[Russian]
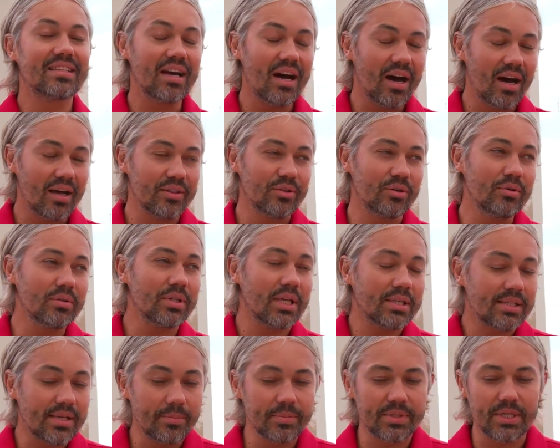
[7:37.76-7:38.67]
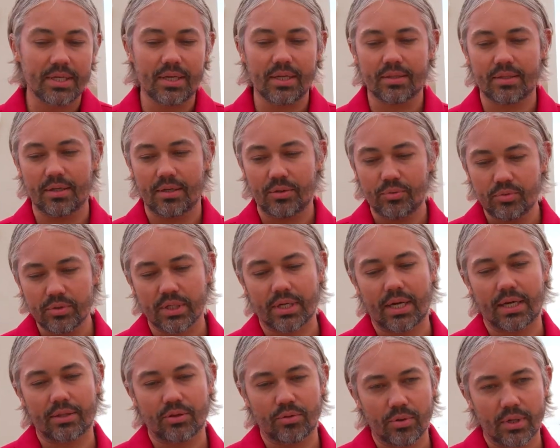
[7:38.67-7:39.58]
Да, ну на самом деле это люди,
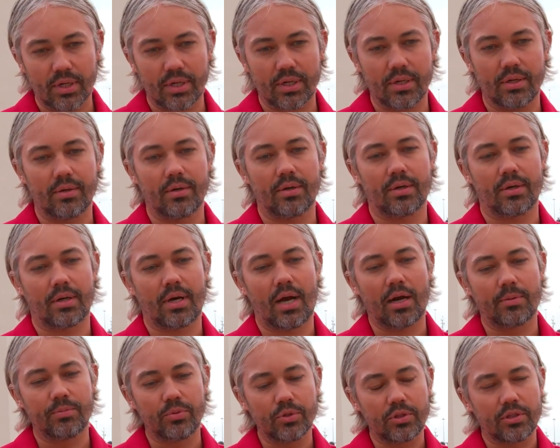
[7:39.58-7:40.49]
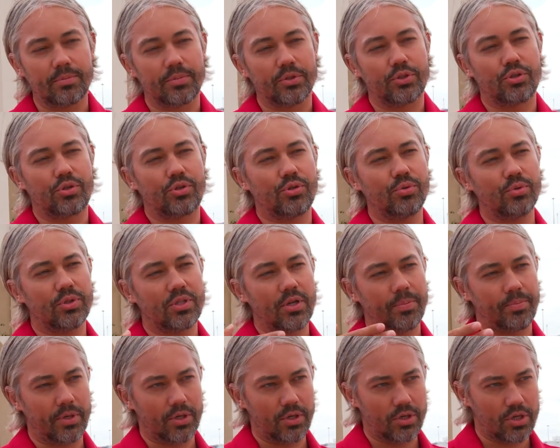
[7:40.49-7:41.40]
которые как будто бы чуть
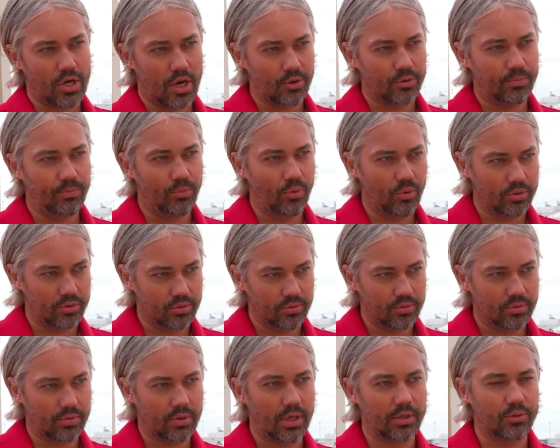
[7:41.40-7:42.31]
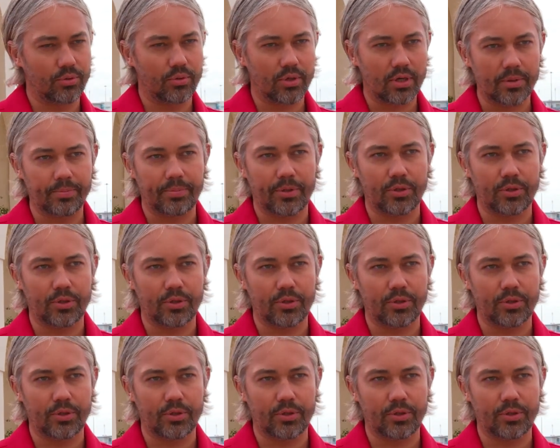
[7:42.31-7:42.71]
опережают моду, которые